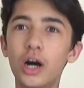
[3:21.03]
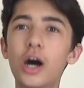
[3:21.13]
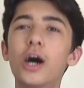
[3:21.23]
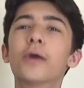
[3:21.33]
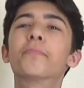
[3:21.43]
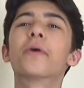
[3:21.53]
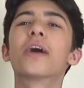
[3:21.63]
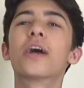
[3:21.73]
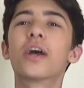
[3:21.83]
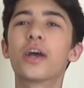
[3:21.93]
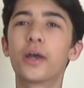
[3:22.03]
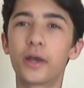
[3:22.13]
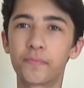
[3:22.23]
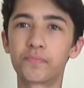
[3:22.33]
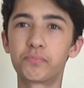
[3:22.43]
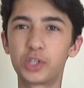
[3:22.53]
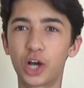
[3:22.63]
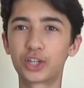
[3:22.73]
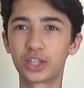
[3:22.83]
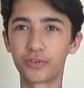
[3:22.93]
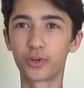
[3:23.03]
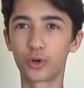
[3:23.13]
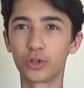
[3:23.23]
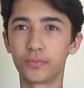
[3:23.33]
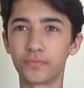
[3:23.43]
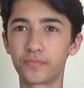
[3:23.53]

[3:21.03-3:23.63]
Ah be. Bir dahaki sefer oğlum.